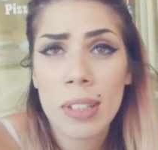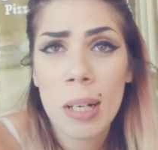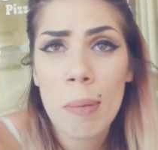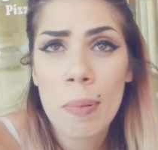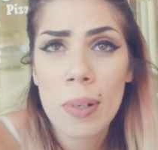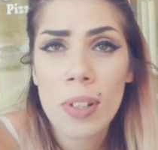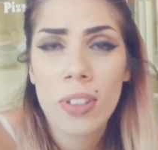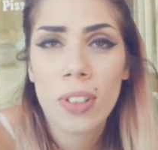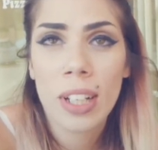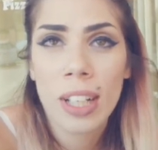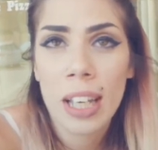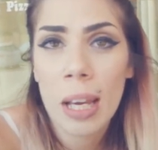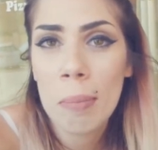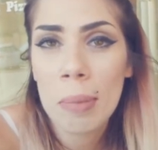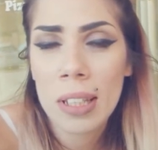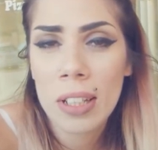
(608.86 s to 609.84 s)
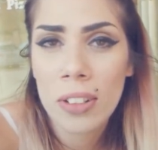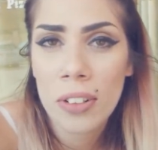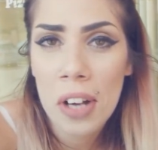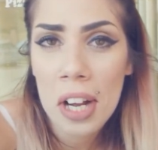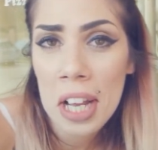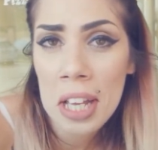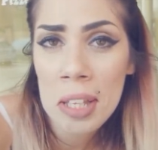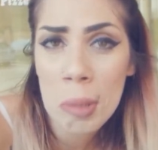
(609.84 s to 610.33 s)
tutte le persone che
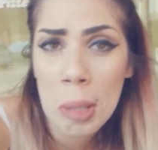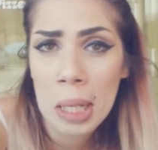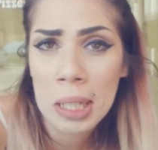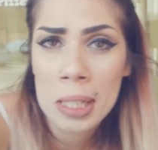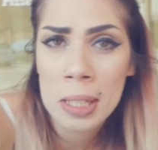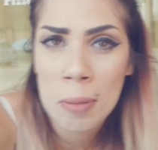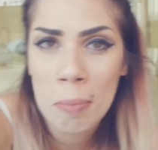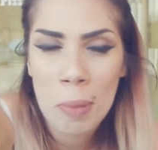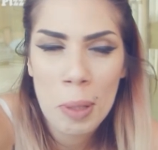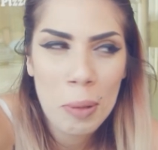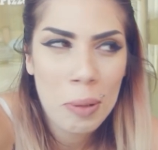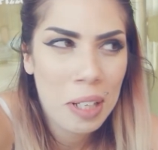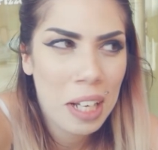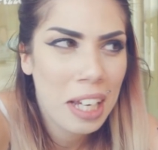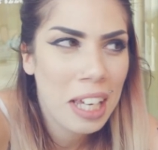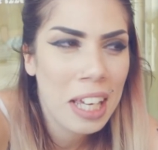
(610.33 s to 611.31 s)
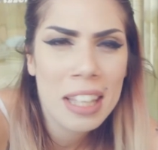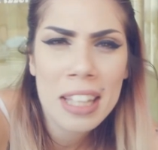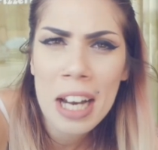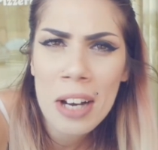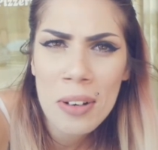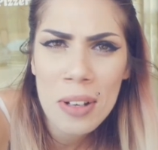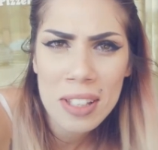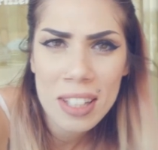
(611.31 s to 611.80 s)
abitano a Casurate Sempione che
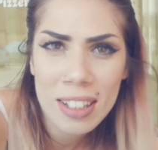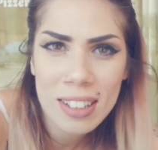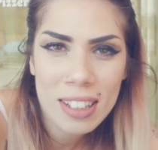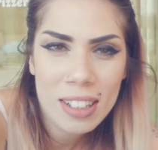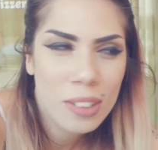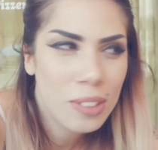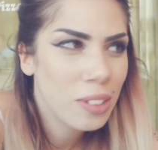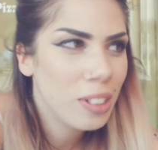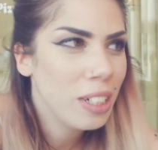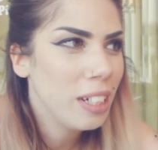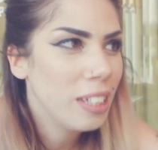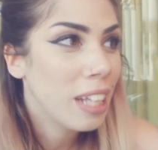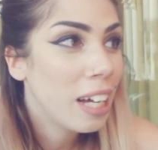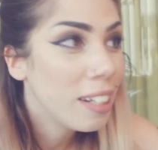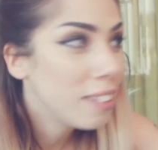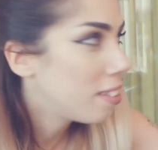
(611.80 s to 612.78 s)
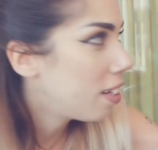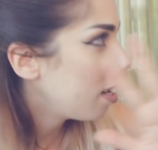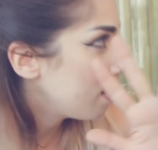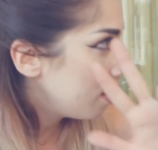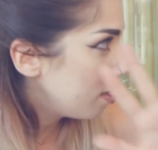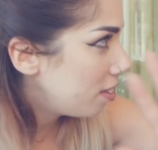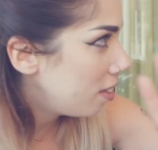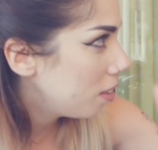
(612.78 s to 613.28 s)
andranno a Santito dal
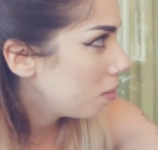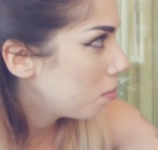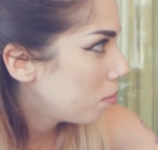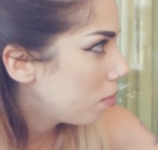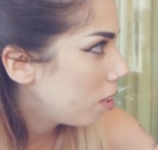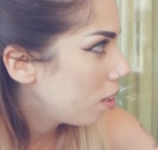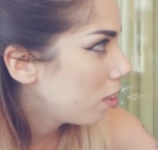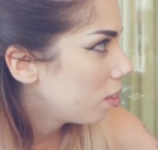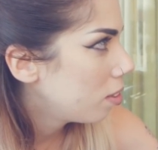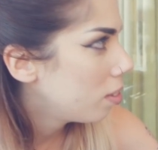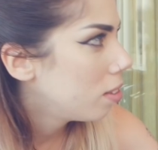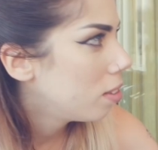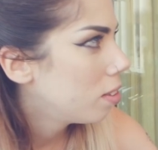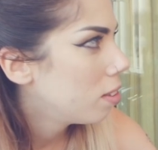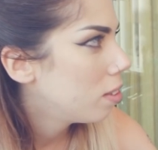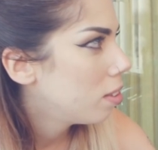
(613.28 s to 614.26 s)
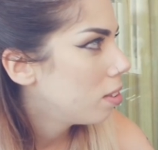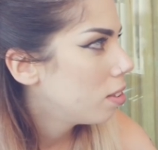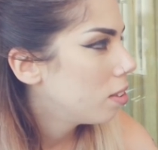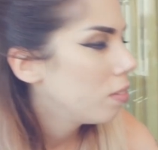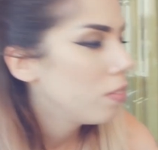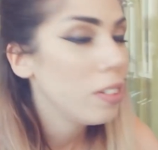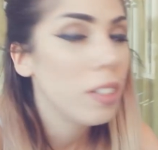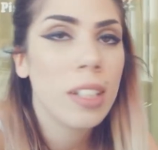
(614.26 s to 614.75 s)
3 settembre fino al 13
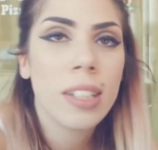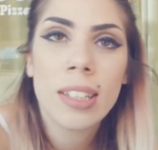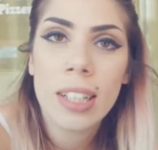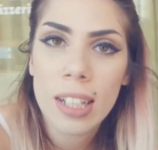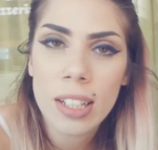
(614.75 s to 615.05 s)
fino al